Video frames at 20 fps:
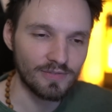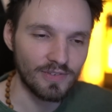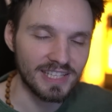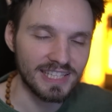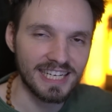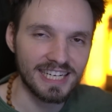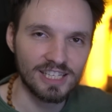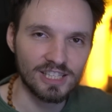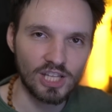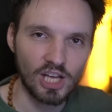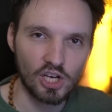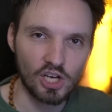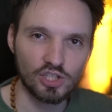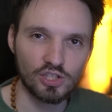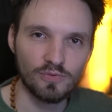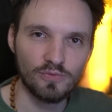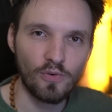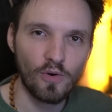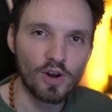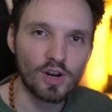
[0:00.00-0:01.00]
wenn deine
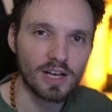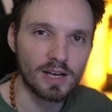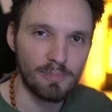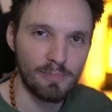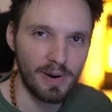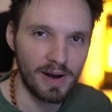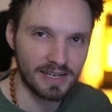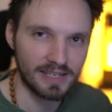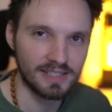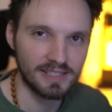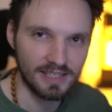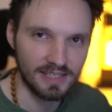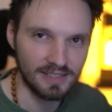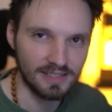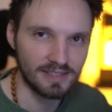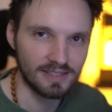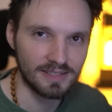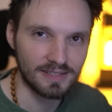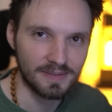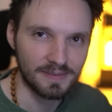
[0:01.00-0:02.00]
Taschen vollgepackt
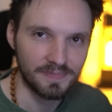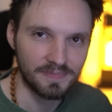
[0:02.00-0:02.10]
sind.